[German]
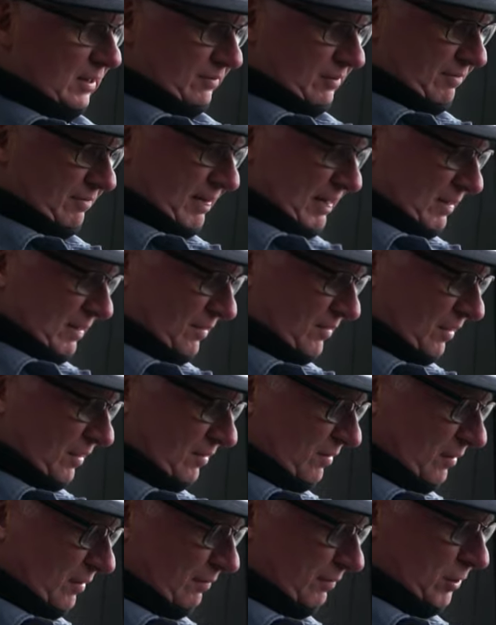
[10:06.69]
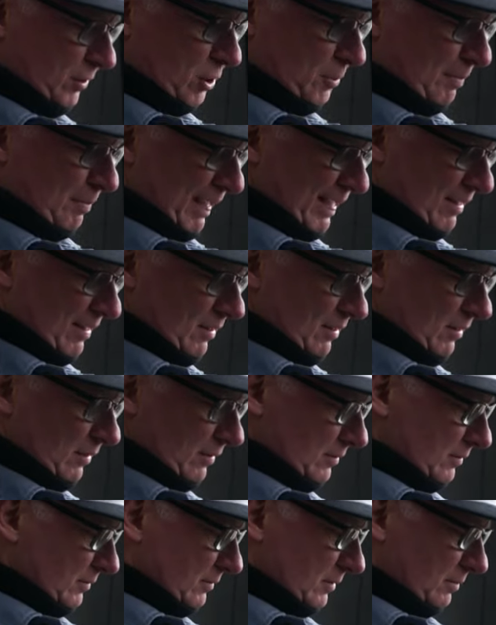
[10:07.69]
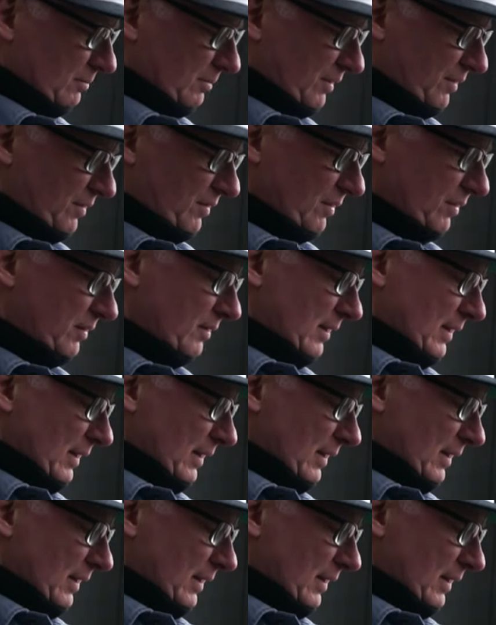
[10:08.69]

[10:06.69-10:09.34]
Wir werden das jetzt hier verspachteln, nur ein bisschen.